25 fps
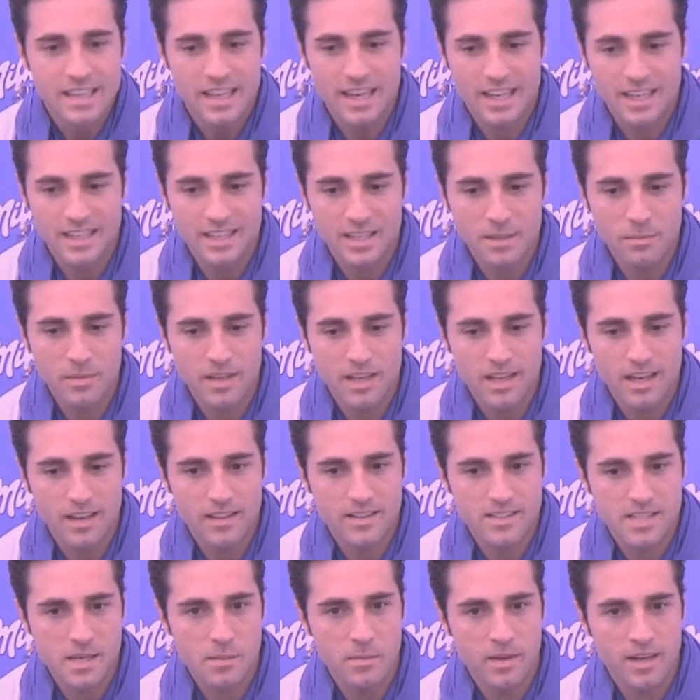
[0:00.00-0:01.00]
Que la gente me quiera
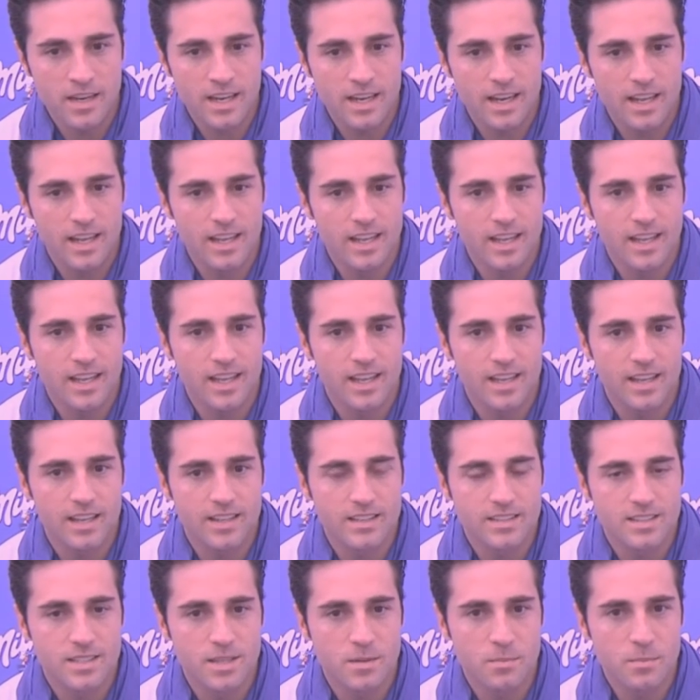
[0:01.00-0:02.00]
de esa manera y que
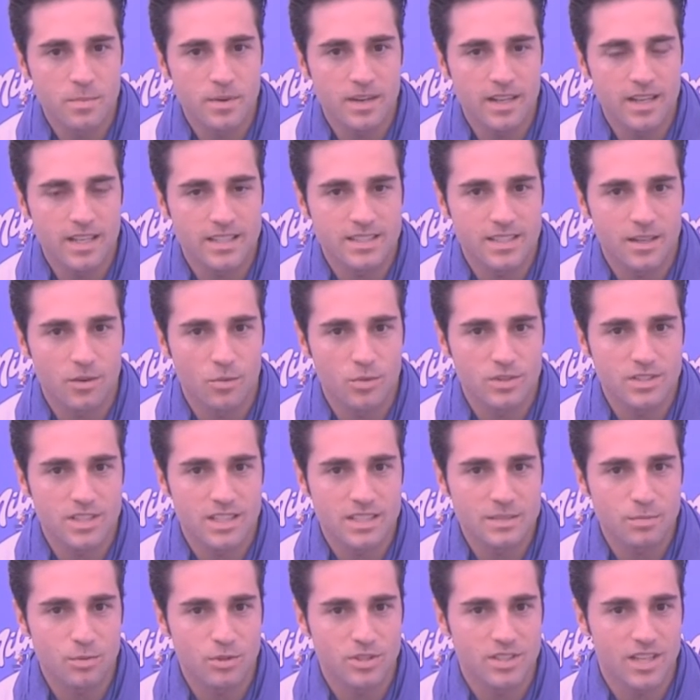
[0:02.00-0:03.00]
siempre en las
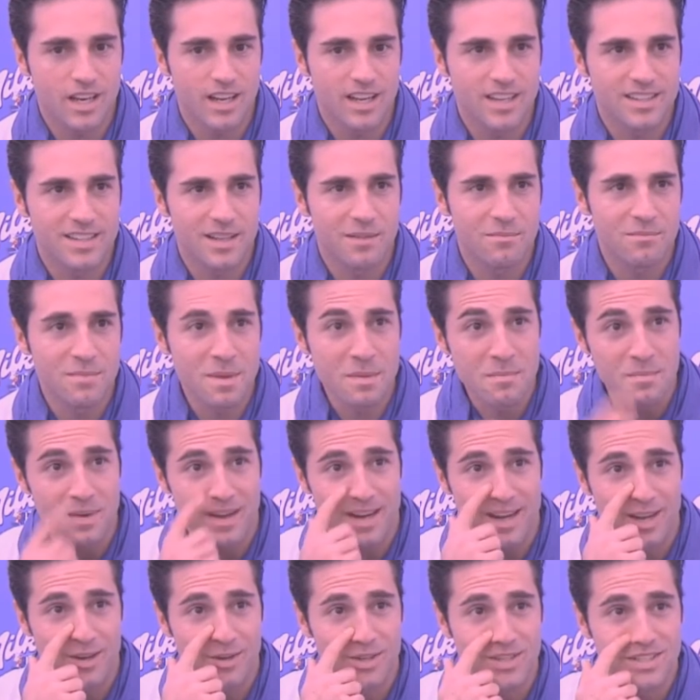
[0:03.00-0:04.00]
encuestas pues salga tan bien
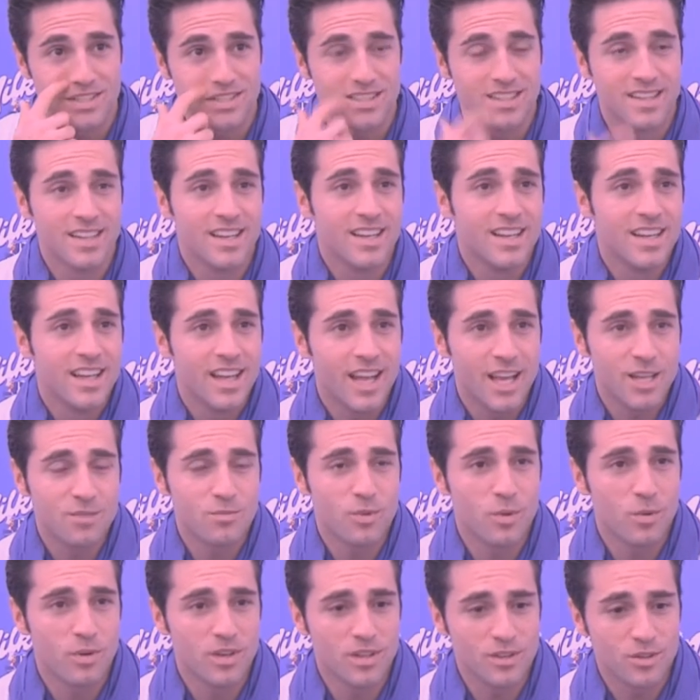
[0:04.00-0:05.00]
parado es, es
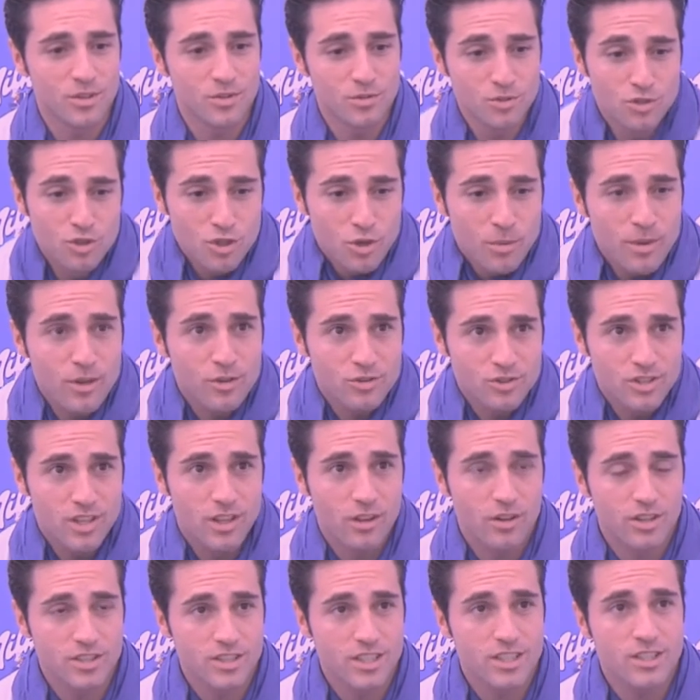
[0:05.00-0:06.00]
muy bonito. Yo me
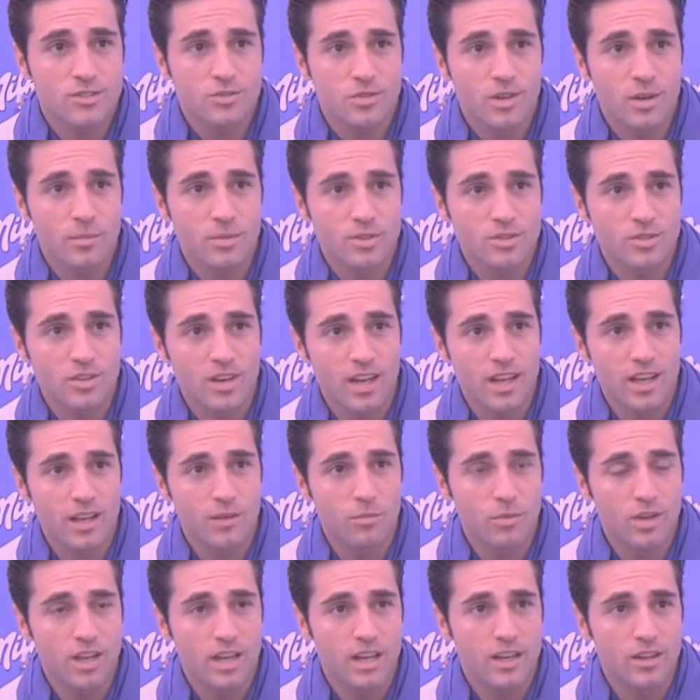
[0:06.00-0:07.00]
considero así, soy una persona
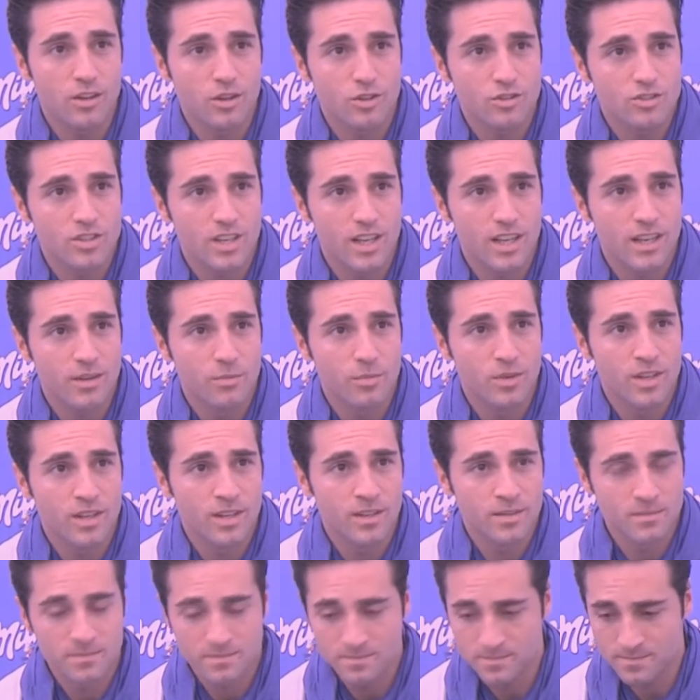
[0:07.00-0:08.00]
muy cariñosa, muy